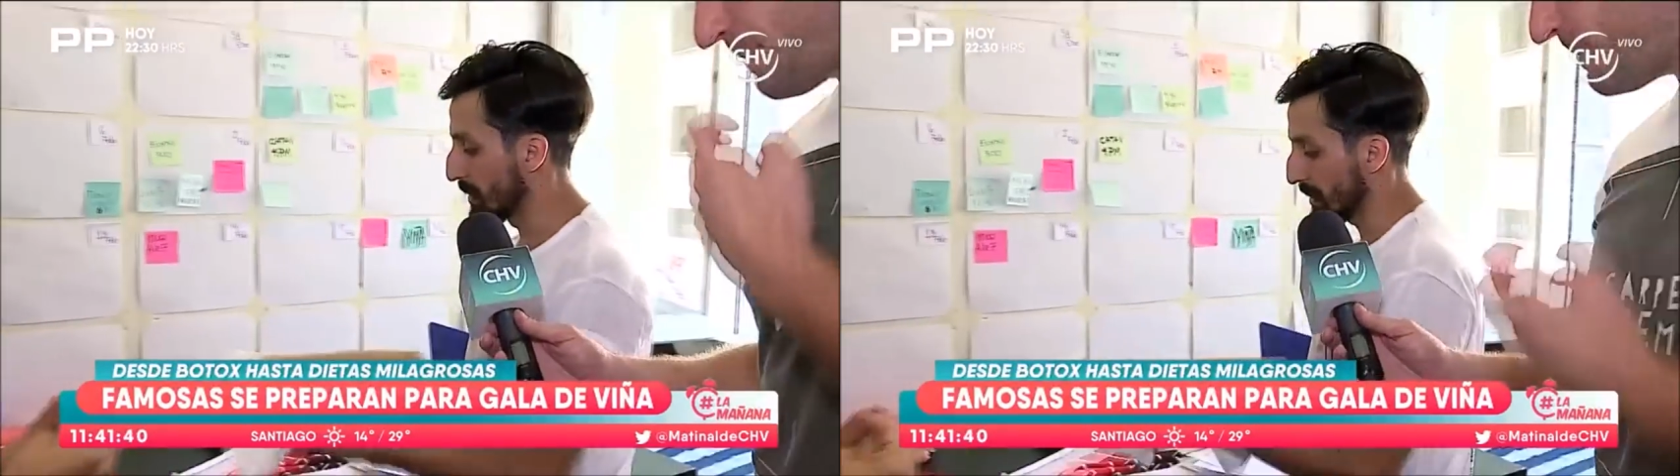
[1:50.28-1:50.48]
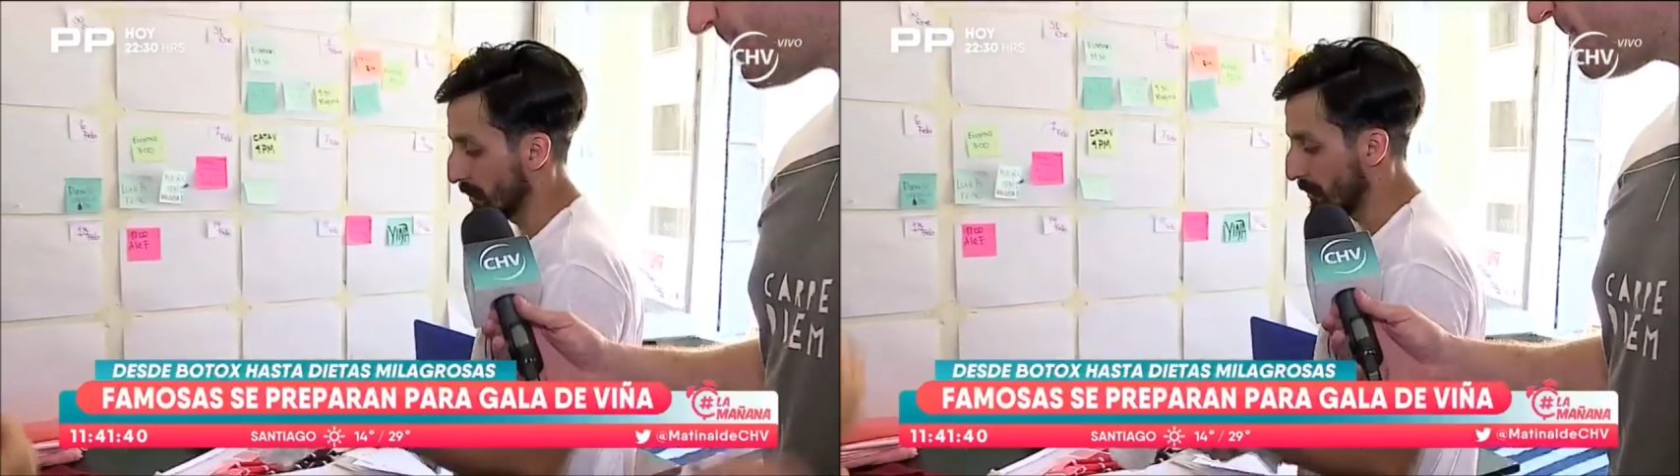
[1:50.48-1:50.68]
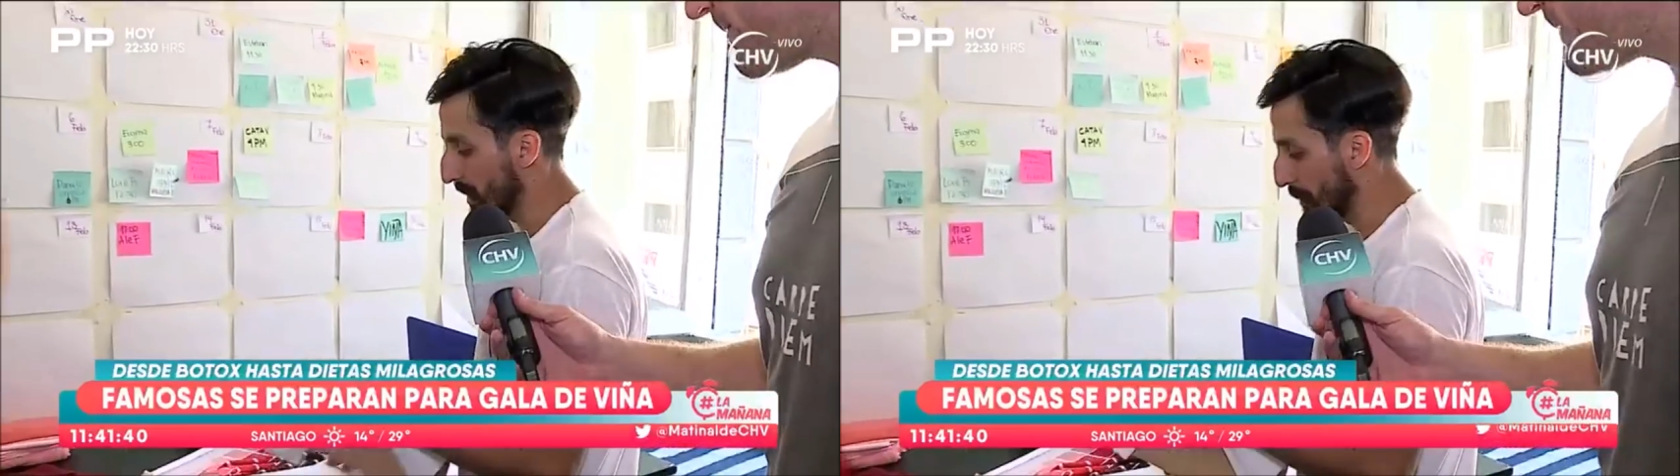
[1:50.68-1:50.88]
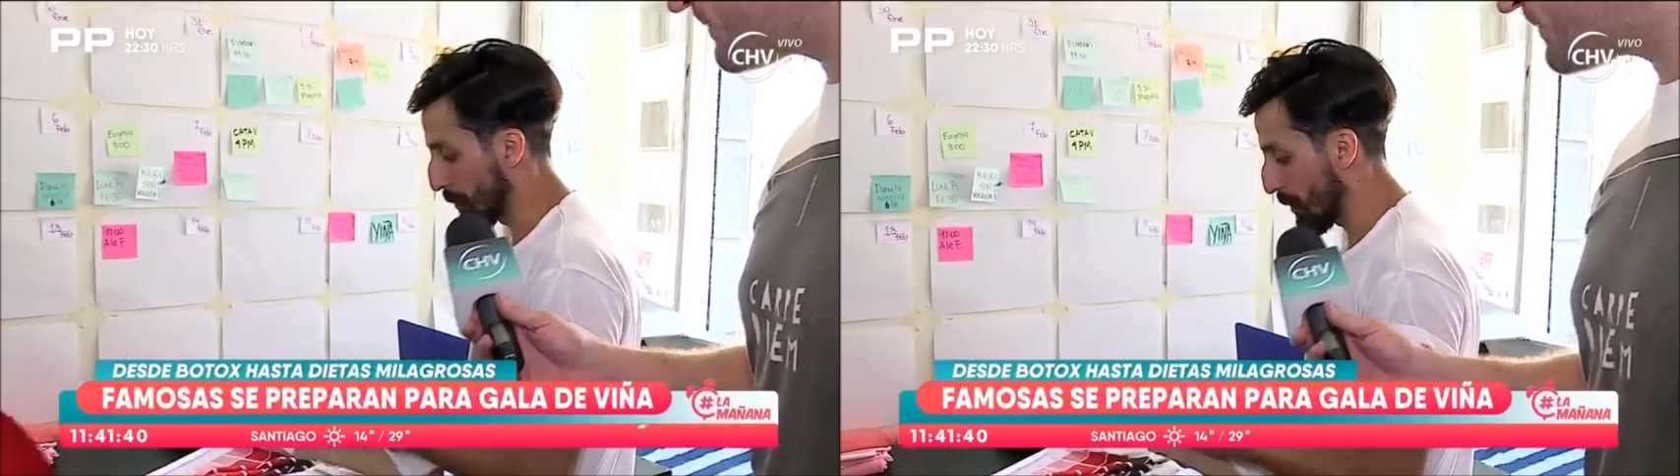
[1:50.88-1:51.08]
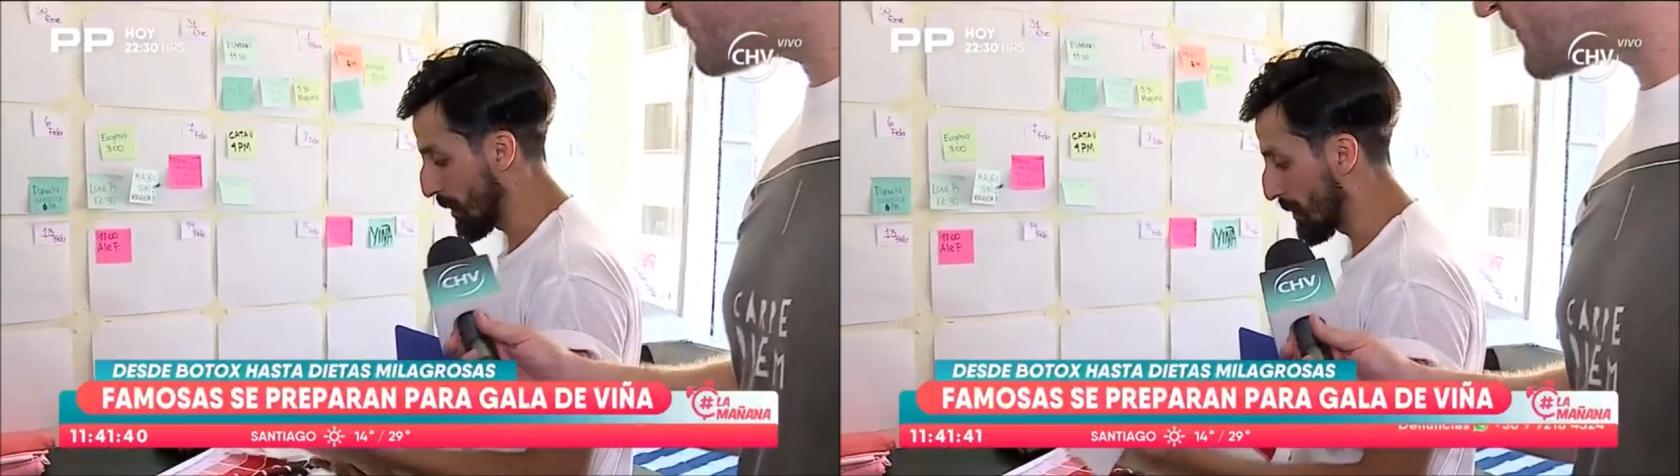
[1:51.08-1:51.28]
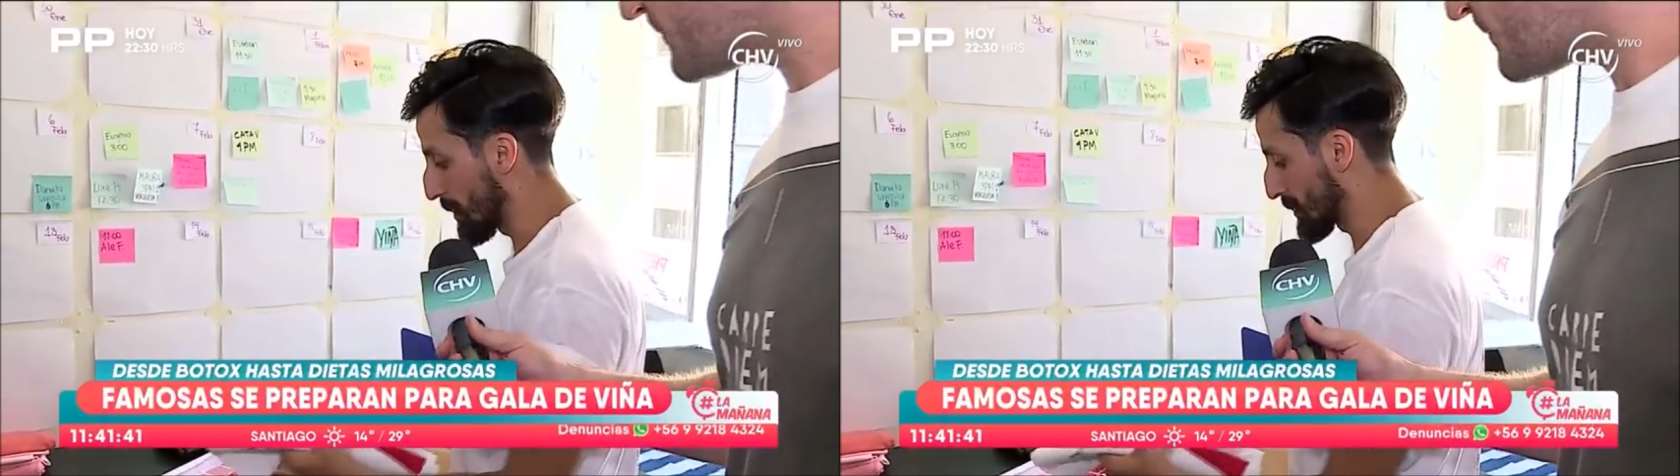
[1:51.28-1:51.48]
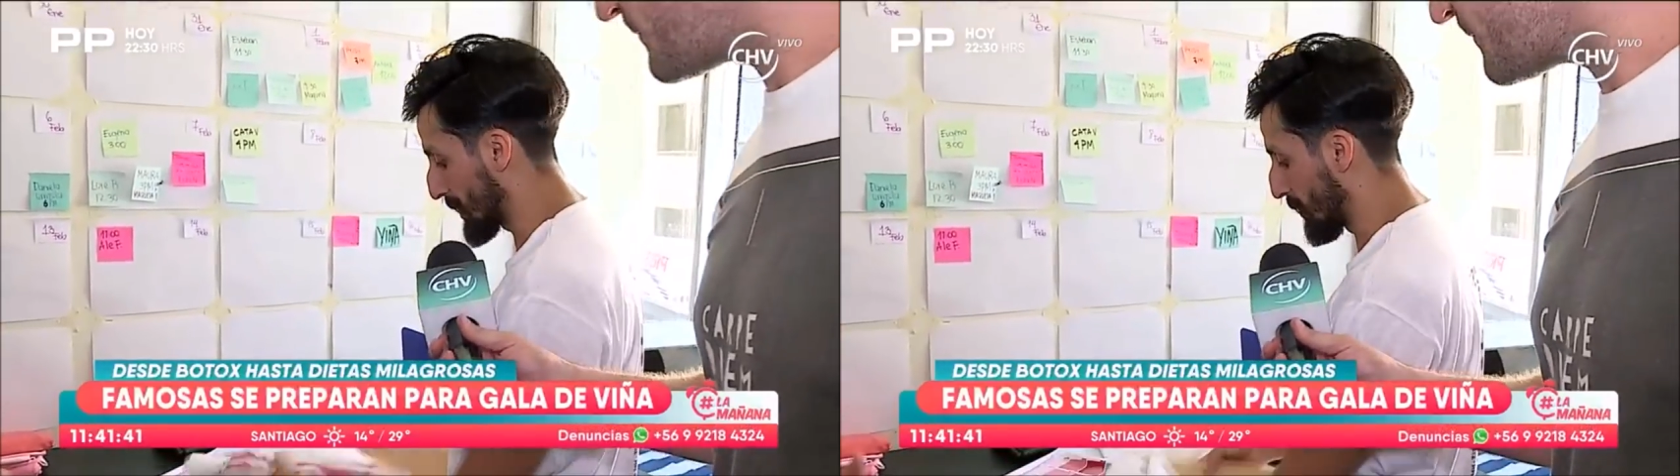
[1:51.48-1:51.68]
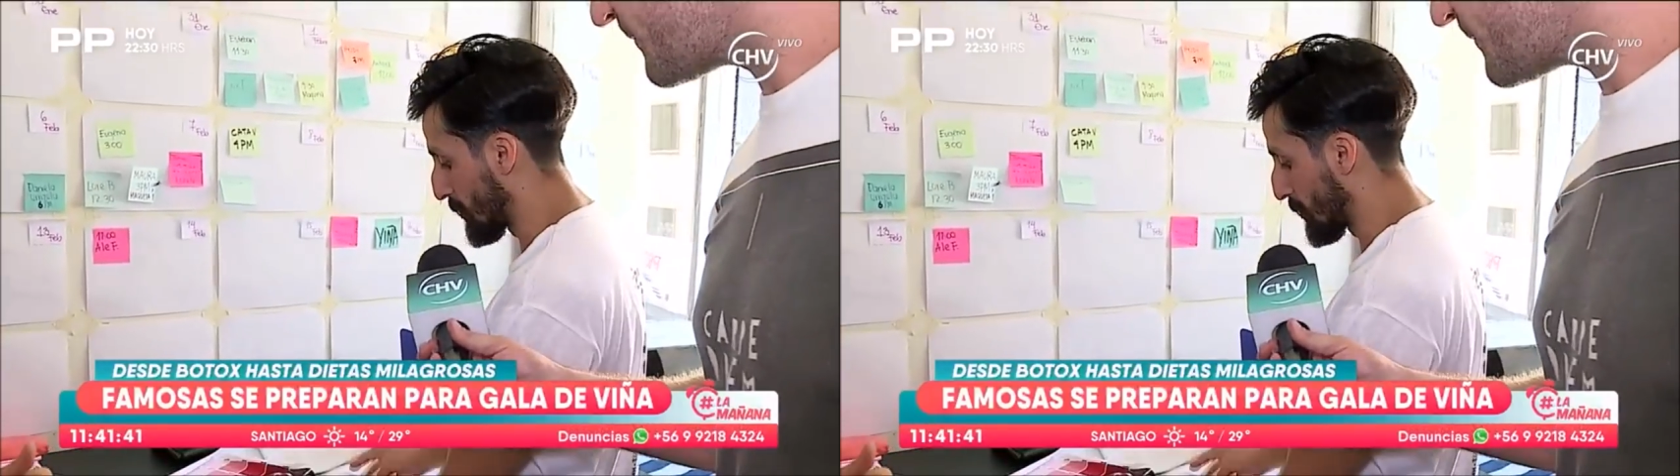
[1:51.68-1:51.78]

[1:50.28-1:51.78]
haciendo varias pruebas, o sea,